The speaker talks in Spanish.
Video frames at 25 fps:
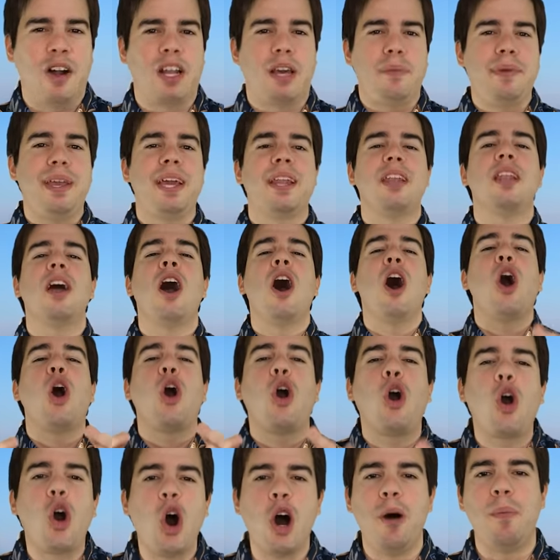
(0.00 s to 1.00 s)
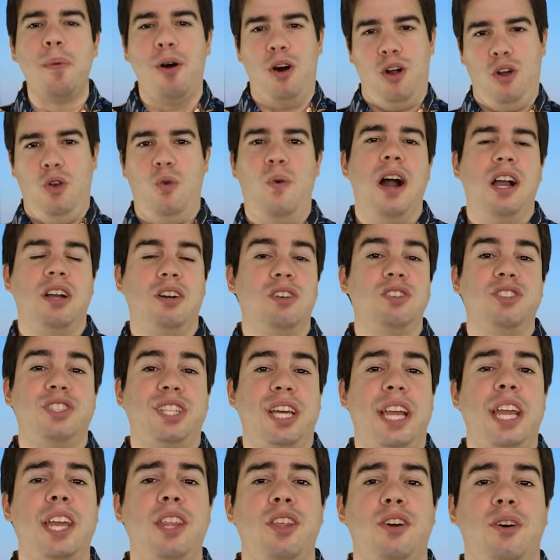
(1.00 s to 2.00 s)
Ahora bien, ¿Cómo lo han
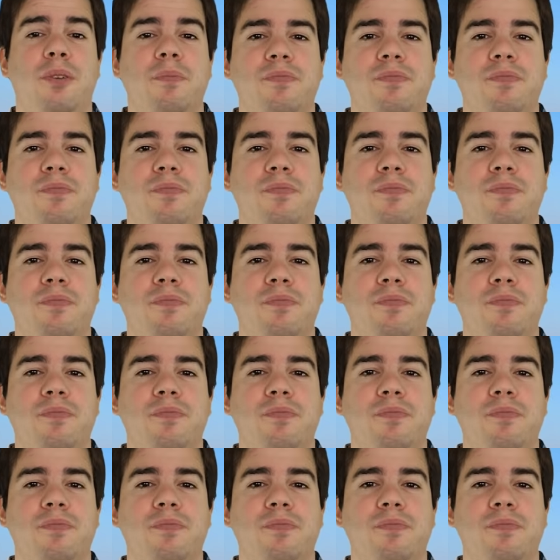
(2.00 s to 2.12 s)
conseguido?